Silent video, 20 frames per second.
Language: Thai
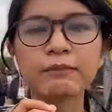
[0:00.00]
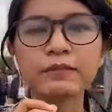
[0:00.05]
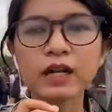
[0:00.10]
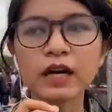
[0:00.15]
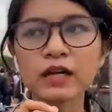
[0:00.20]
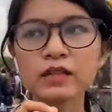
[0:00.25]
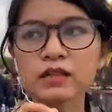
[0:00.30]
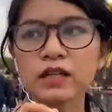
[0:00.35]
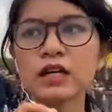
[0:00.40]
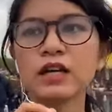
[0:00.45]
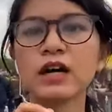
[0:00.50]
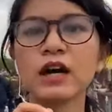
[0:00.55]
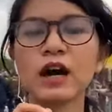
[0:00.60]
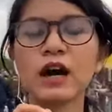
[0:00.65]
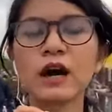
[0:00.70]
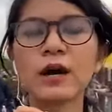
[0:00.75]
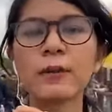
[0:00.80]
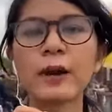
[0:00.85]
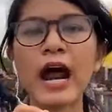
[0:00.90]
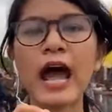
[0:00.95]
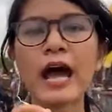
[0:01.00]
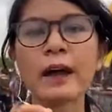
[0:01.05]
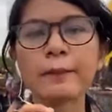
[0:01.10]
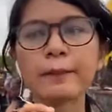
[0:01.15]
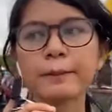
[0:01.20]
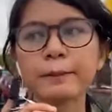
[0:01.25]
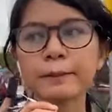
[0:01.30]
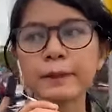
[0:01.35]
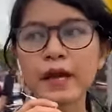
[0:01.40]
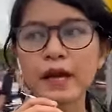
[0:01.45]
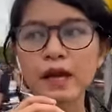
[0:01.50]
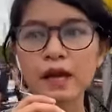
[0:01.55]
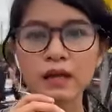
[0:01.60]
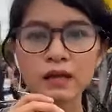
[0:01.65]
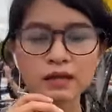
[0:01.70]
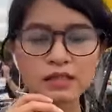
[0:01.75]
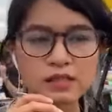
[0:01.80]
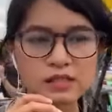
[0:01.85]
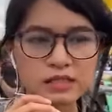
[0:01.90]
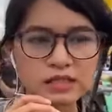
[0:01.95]
รำลึกถึงพระ
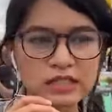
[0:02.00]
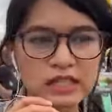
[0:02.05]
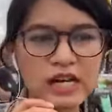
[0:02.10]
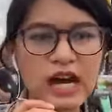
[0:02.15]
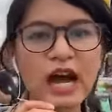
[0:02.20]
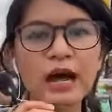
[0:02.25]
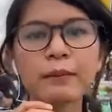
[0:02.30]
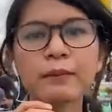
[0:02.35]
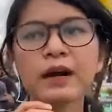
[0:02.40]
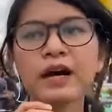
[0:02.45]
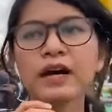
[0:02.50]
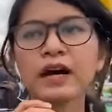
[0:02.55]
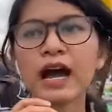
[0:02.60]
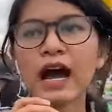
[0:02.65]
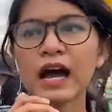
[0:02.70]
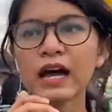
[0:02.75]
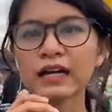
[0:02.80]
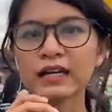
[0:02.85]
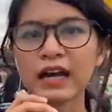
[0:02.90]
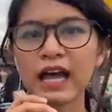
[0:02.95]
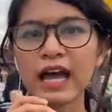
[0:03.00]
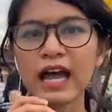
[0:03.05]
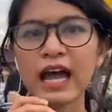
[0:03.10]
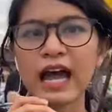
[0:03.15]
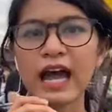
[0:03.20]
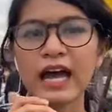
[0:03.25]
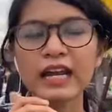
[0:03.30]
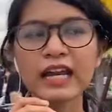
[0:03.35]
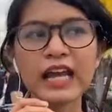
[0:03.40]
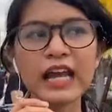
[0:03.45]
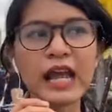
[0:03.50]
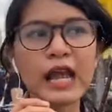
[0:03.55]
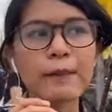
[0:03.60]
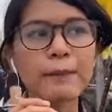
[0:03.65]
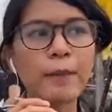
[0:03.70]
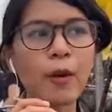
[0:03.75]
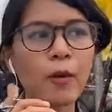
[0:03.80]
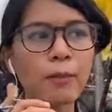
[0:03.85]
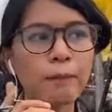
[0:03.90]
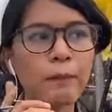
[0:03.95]
เสื้อเมืองนะคะที่
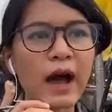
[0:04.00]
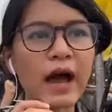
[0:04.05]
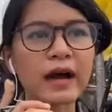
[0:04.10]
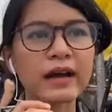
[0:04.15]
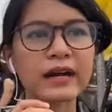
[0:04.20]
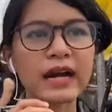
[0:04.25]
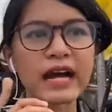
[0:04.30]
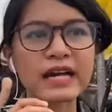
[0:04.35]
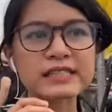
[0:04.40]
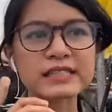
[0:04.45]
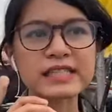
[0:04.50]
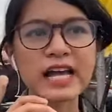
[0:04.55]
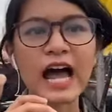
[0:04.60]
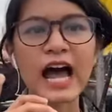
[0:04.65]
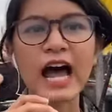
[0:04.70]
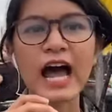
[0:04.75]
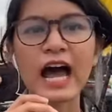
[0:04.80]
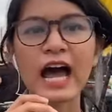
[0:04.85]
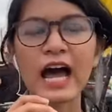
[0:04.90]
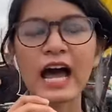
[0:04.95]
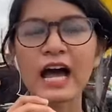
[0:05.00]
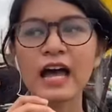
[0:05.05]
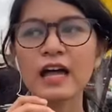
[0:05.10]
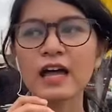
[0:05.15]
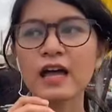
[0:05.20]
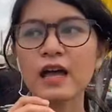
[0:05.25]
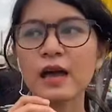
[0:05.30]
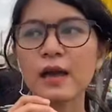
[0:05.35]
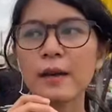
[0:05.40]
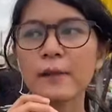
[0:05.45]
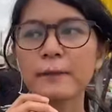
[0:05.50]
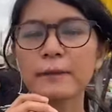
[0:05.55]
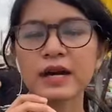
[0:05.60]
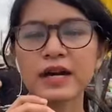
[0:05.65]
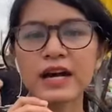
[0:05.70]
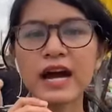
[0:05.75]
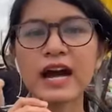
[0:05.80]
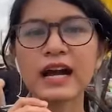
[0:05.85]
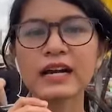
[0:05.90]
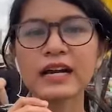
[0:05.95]
ปกปักรักษา
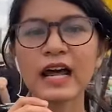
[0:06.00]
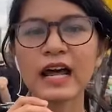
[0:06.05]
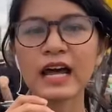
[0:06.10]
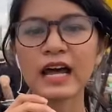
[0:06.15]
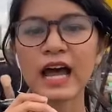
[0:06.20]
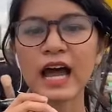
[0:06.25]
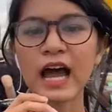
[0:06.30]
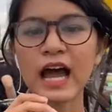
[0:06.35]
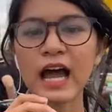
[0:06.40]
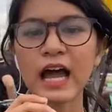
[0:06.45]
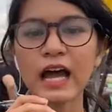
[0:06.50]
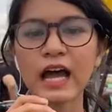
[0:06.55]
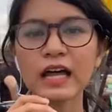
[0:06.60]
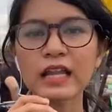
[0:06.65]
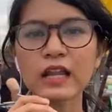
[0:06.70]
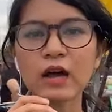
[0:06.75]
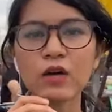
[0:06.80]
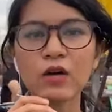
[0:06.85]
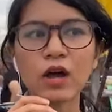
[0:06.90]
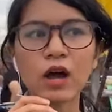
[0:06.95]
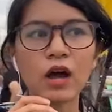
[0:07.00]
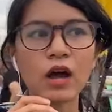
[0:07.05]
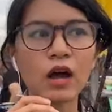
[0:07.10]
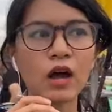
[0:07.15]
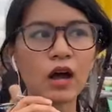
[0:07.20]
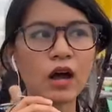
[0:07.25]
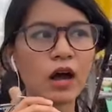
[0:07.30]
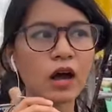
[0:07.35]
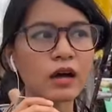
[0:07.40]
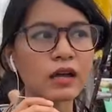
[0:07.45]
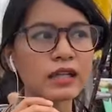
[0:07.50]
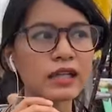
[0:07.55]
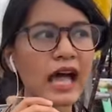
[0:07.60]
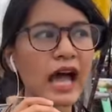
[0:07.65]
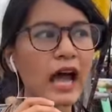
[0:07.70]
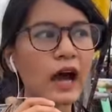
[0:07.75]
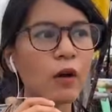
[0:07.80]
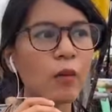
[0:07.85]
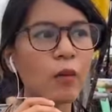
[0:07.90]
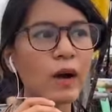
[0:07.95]
เมืองนะคะแล้วก็ก
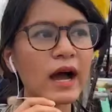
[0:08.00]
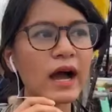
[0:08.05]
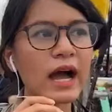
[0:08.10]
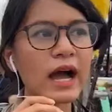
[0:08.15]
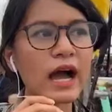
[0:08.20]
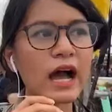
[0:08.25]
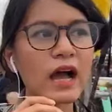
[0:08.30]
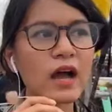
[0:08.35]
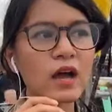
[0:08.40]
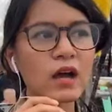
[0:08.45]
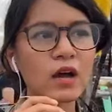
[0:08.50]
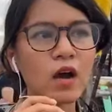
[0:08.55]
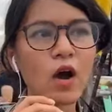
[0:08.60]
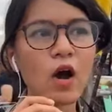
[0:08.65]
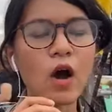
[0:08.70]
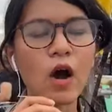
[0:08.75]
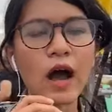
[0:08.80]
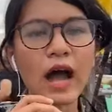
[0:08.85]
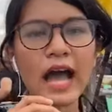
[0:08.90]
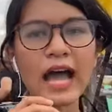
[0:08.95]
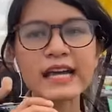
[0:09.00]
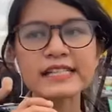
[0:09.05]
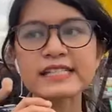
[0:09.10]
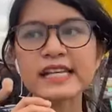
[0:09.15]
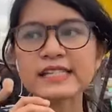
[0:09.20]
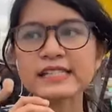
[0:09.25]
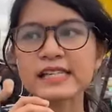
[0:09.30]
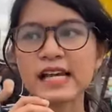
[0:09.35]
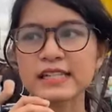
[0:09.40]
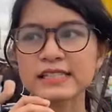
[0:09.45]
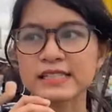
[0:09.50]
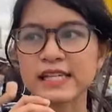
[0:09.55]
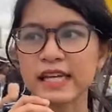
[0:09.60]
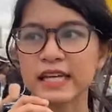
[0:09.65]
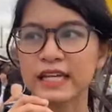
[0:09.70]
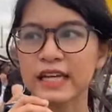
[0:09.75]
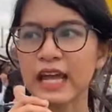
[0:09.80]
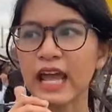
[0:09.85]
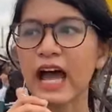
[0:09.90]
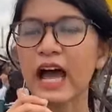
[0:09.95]
ล่าวว่าขอให้สิ่งศักดิ์
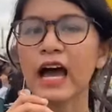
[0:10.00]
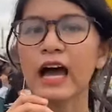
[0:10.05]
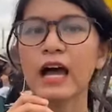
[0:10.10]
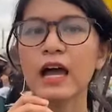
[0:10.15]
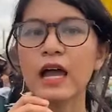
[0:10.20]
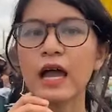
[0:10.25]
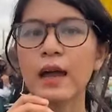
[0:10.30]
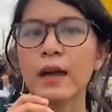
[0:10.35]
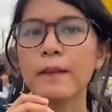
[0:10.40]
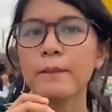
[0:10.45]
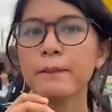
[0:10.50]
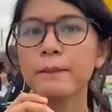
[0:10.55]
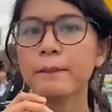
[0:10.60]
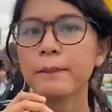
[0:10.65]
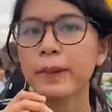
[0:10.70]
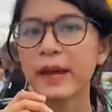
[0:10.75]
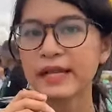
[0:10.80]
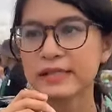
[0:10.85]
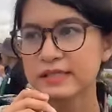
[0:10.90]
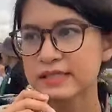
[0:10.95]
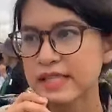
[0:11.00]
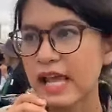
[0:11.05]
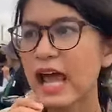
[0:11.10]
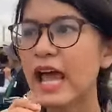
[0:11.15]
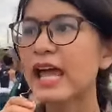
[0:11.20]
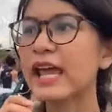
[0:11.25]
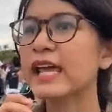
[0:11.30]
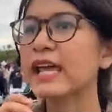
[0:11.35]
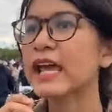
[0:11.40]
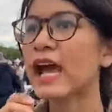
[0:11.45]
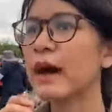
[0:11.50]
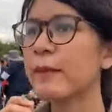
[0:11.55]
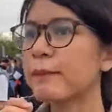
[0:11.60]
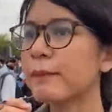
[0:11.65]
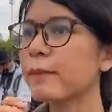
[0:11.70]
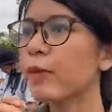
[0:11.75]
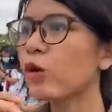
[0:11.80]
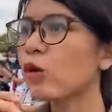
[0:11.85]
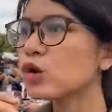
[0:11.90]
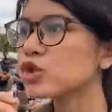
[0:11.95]
สิทธิ์เนี่ยเป็นใจกับ
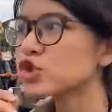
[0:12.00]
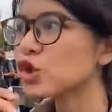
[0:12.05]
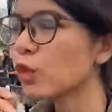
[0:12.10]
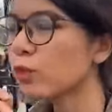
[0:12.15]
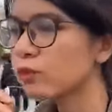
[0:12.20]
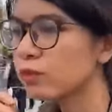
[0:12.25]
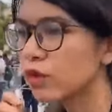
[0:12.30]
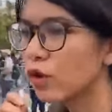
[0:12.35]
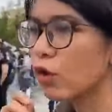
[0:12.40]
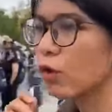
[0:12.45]
ผู้ชุ